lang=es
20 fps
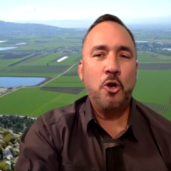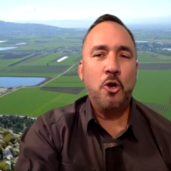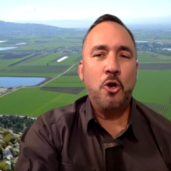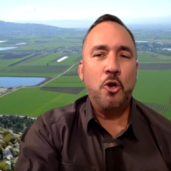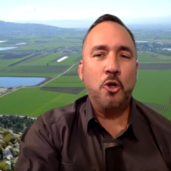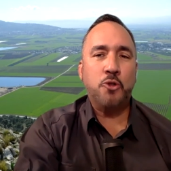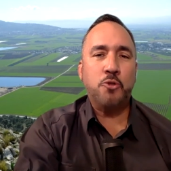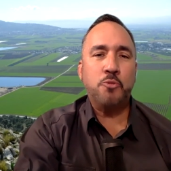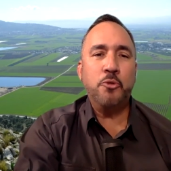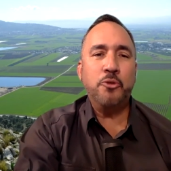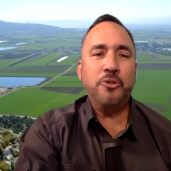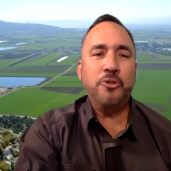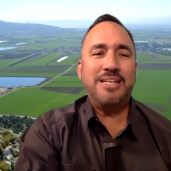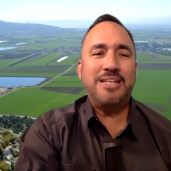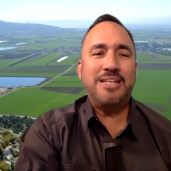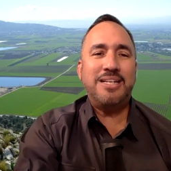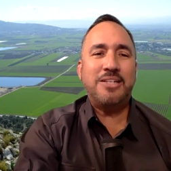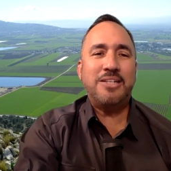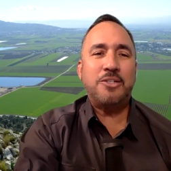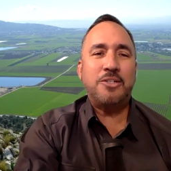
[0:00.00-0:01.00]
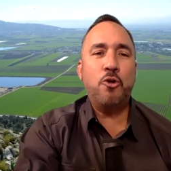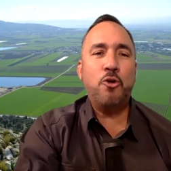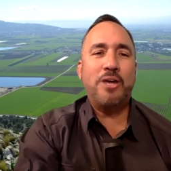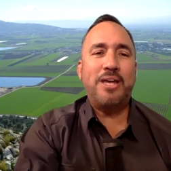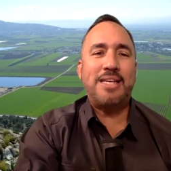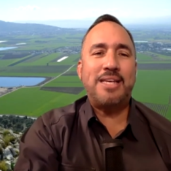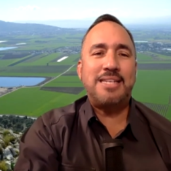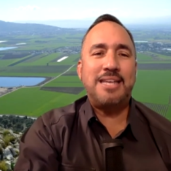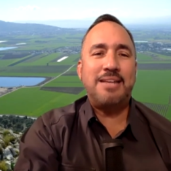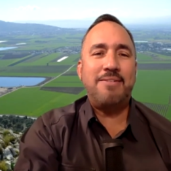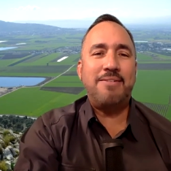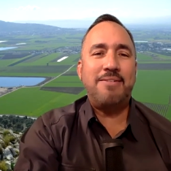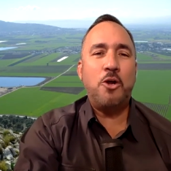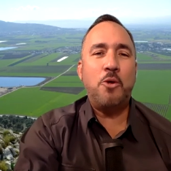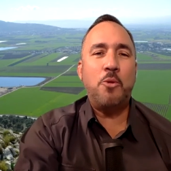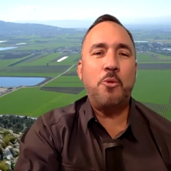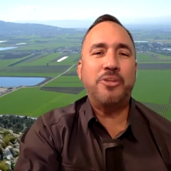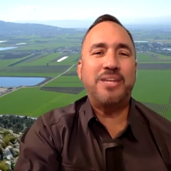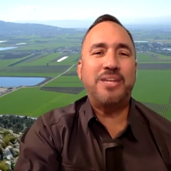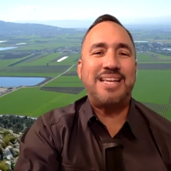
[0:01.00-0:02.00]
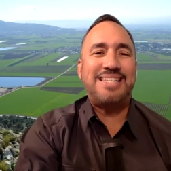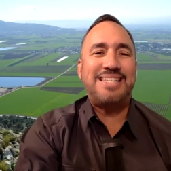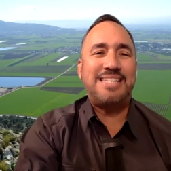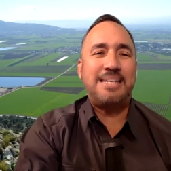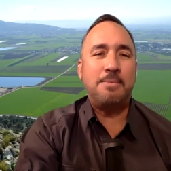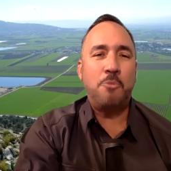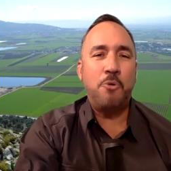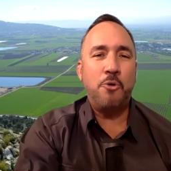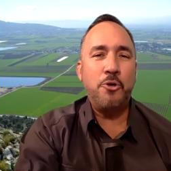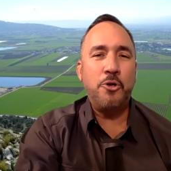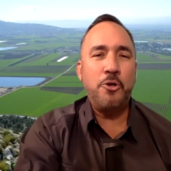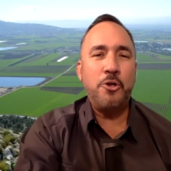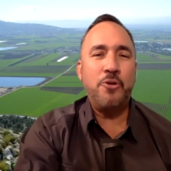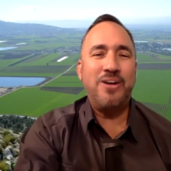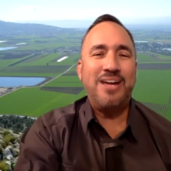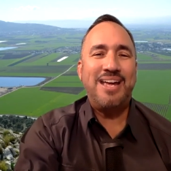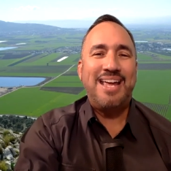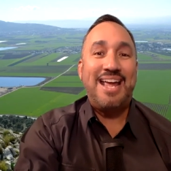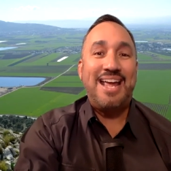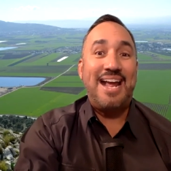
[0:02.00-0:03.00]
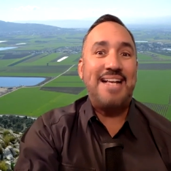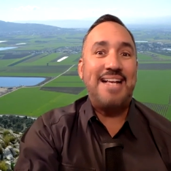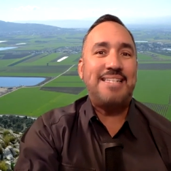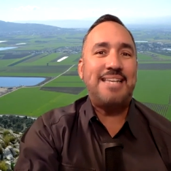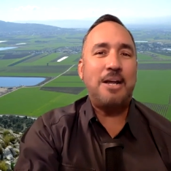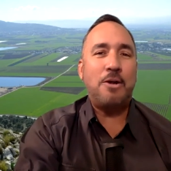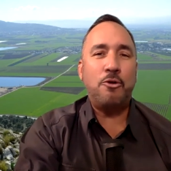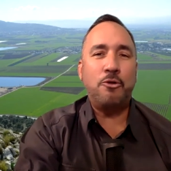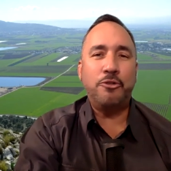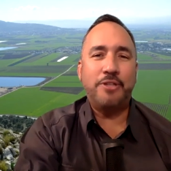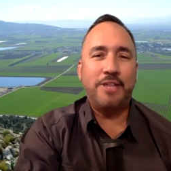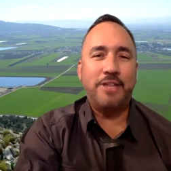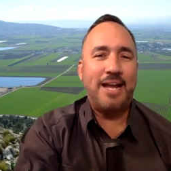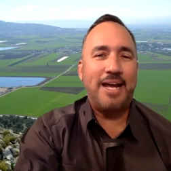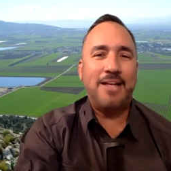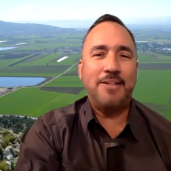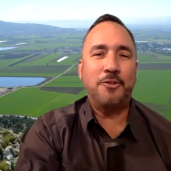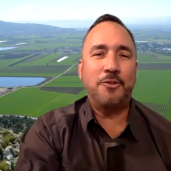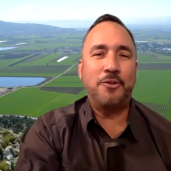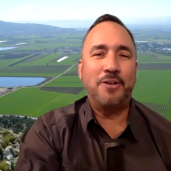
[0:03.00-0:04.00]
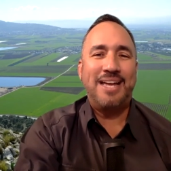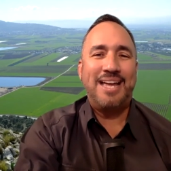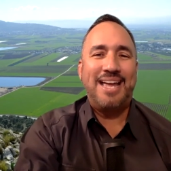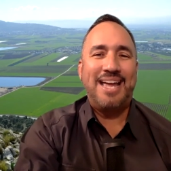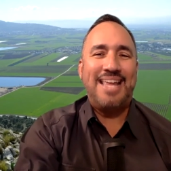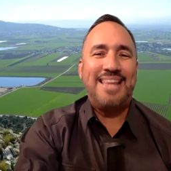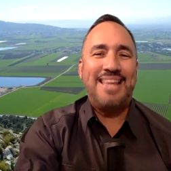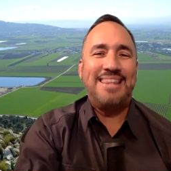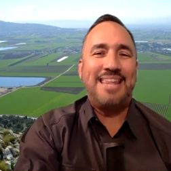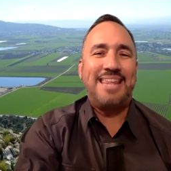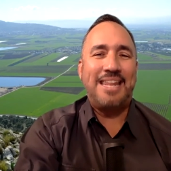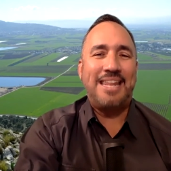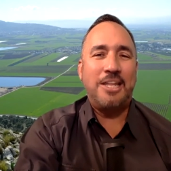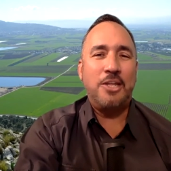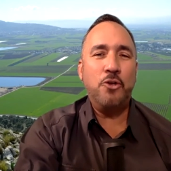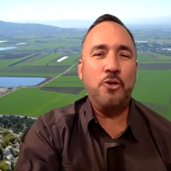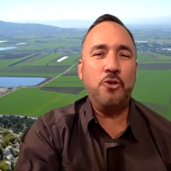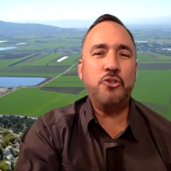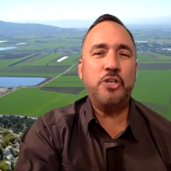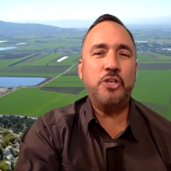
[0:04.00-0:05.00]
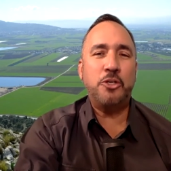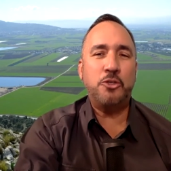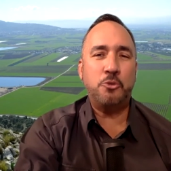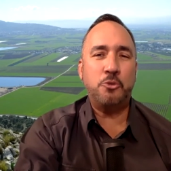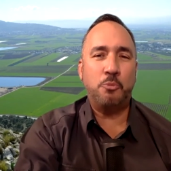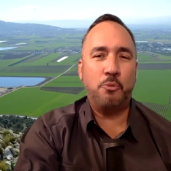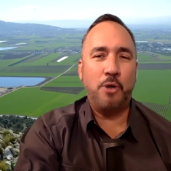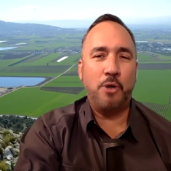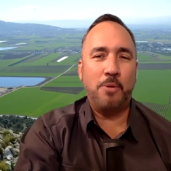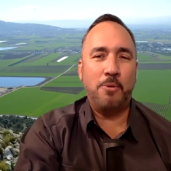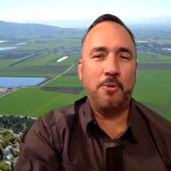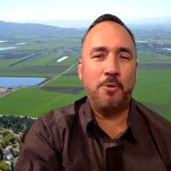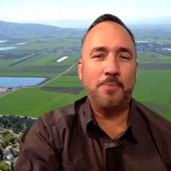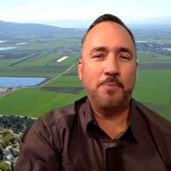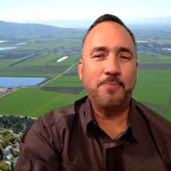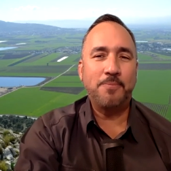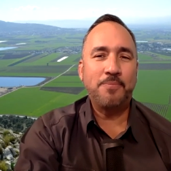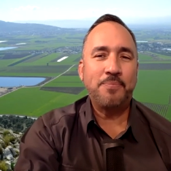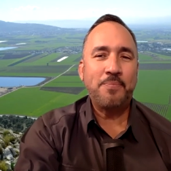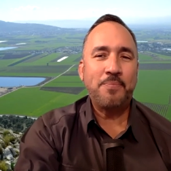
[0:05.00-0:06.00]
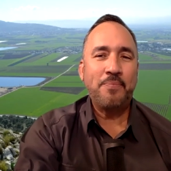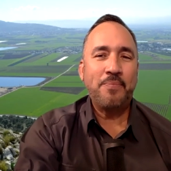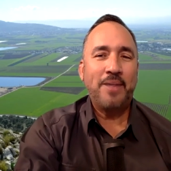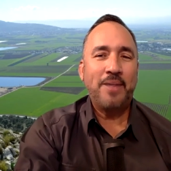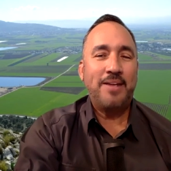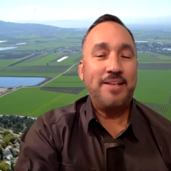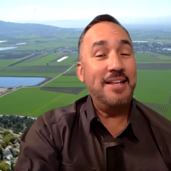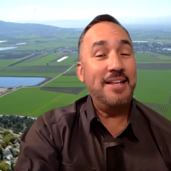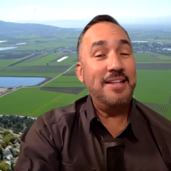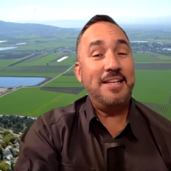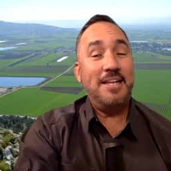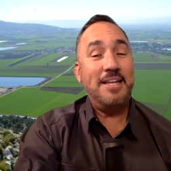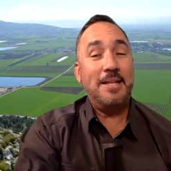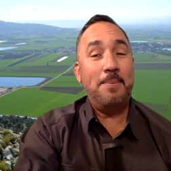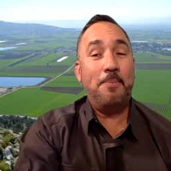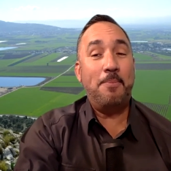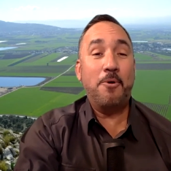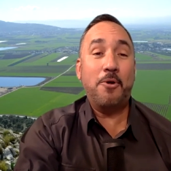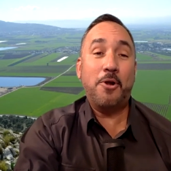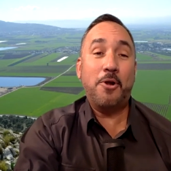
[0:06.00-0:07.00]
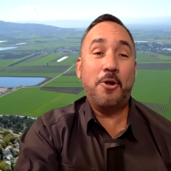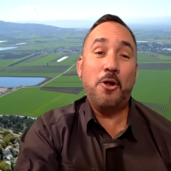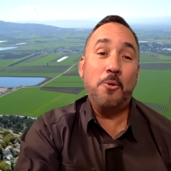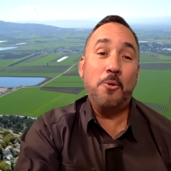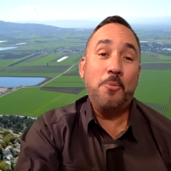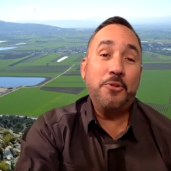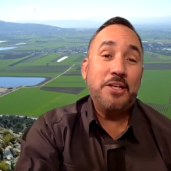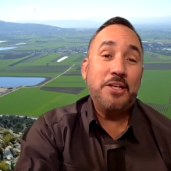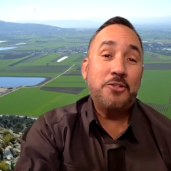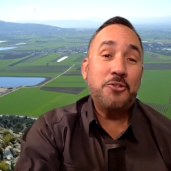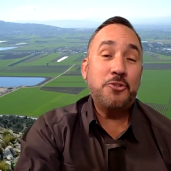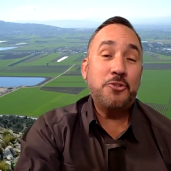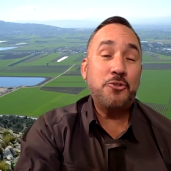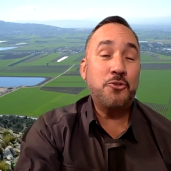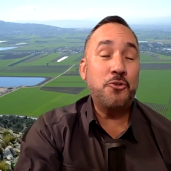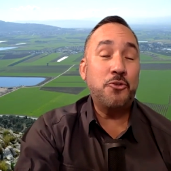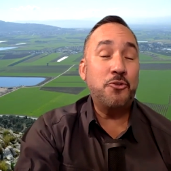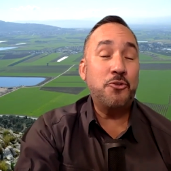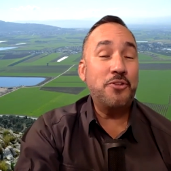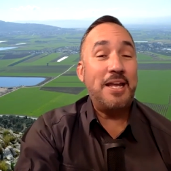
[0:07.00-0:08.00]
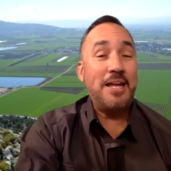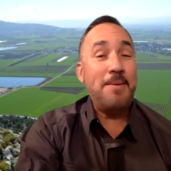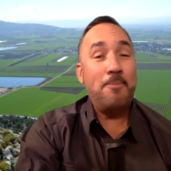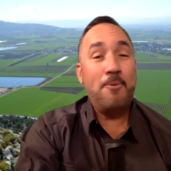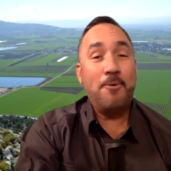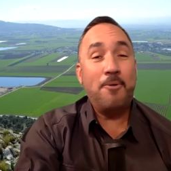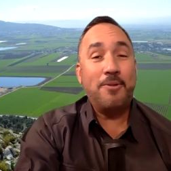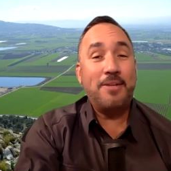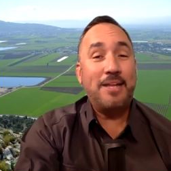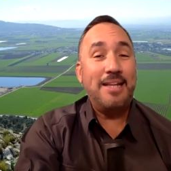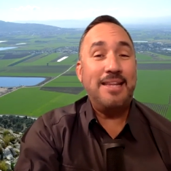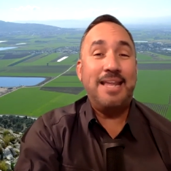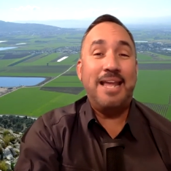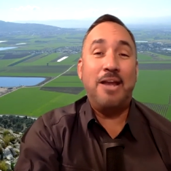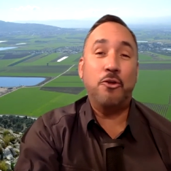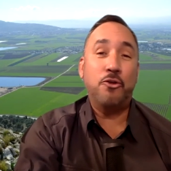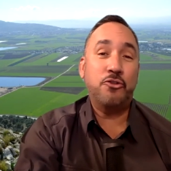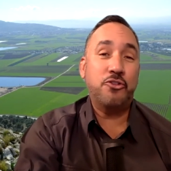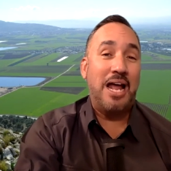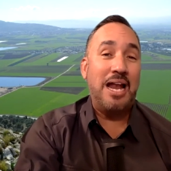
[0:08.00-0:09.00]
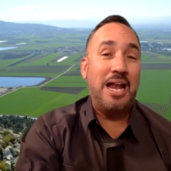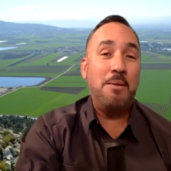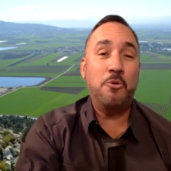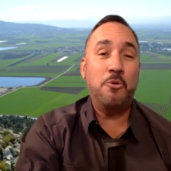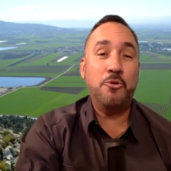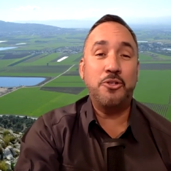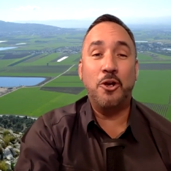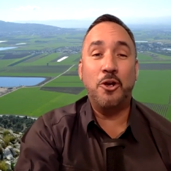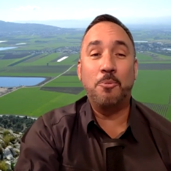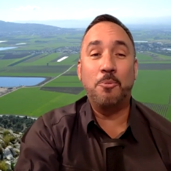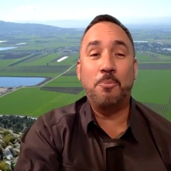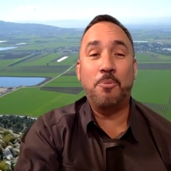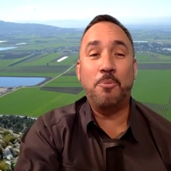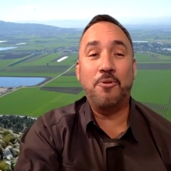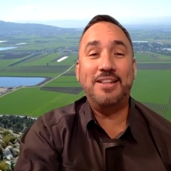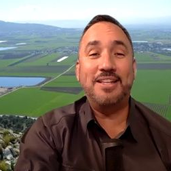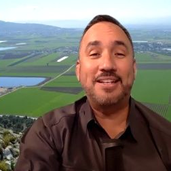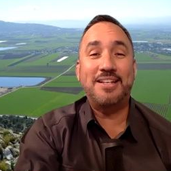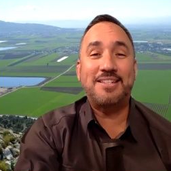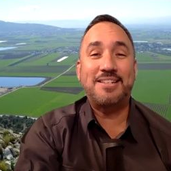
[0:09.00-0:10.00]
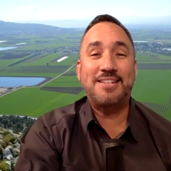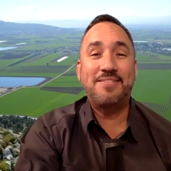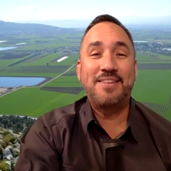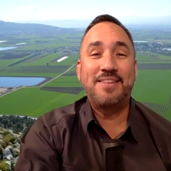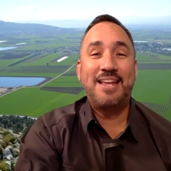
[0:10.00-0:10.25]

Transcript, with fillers: Los montes son los que sirven como testimonio en ese contrato entre Dios y su pueblo. Ya entiendes por qué los montes son tan importantes en los salmos y en los profetas.